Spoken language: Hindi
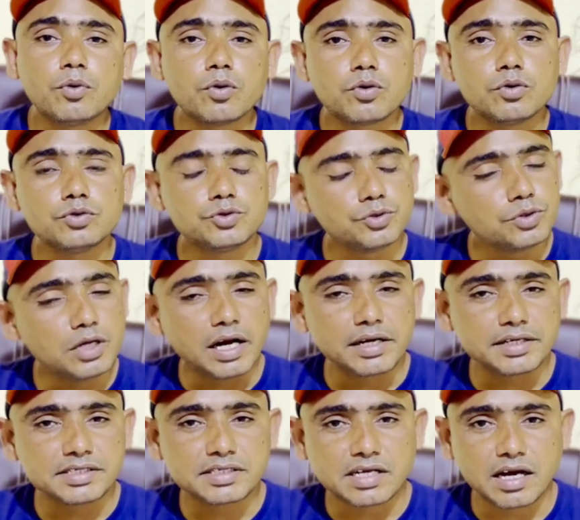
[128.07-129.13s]
लोग को जूनियर
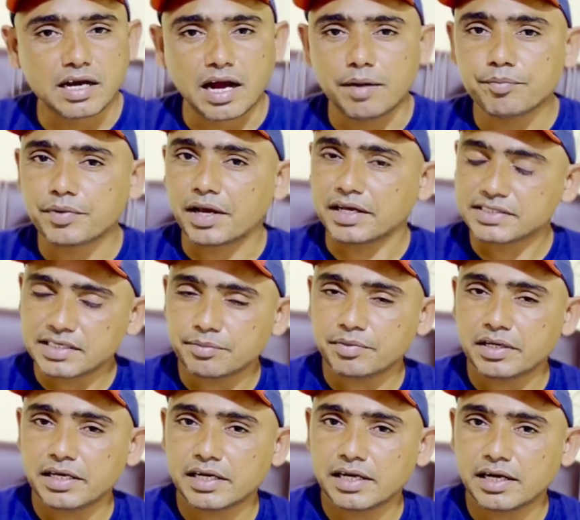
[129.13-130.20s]
आर्टिस्ट का काम कैसे
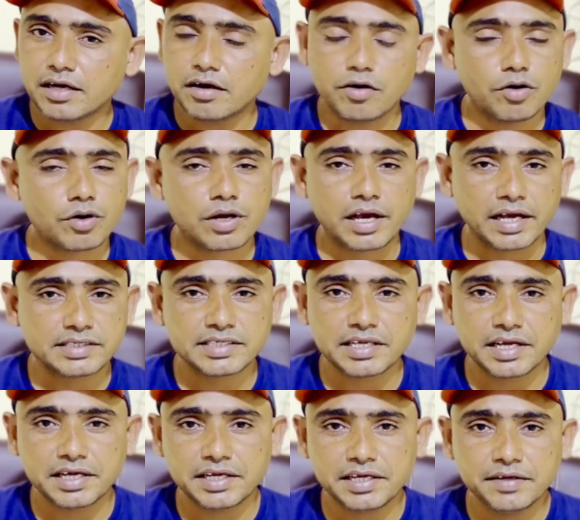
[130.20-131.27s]
मिलेगा और कैसे
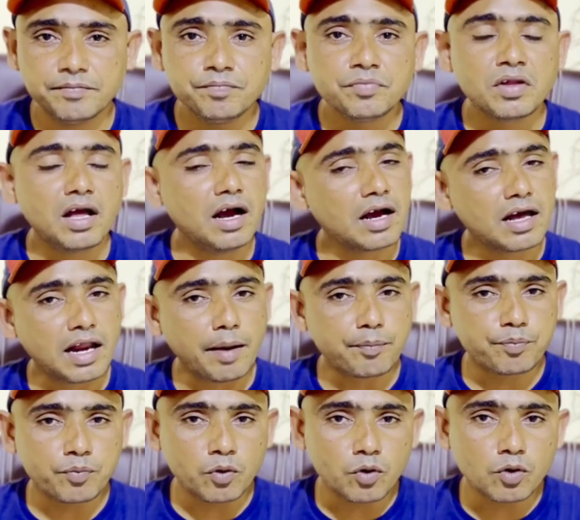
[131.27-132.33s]
नहीं अगर
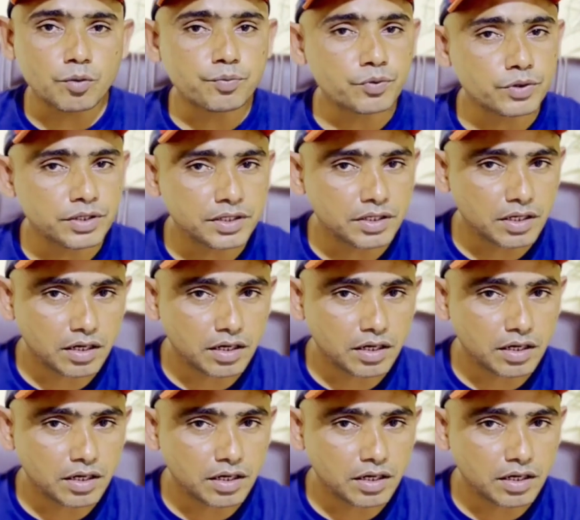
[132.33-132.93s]
आप लोग को पूरी